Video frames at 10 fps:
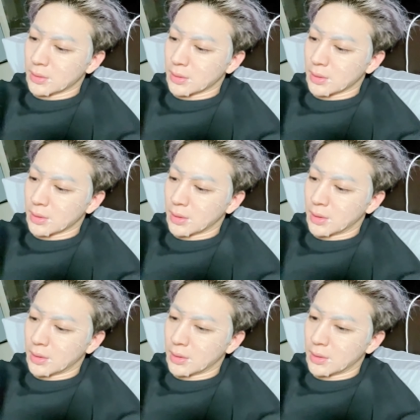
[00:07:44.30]
이제
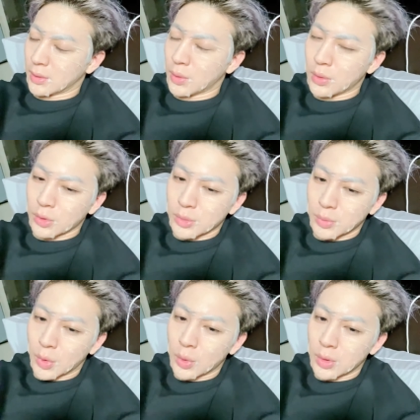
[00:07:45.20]
코로
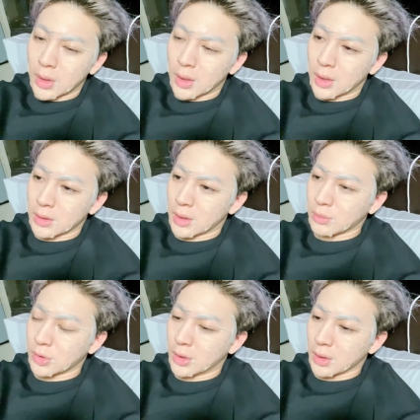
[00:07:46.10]
요즘 코로나
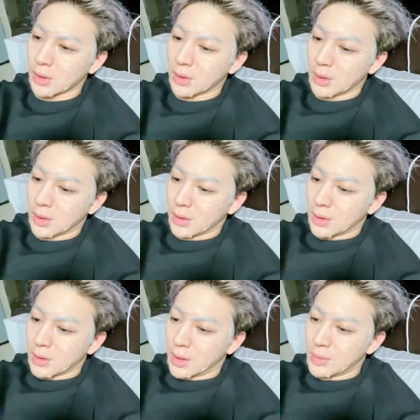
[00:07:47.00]
때문에
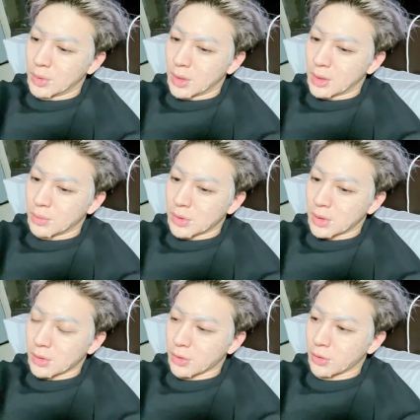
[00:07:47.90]
할머니
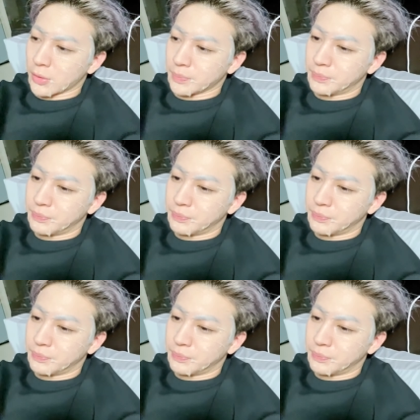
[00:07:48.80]
할아버지께서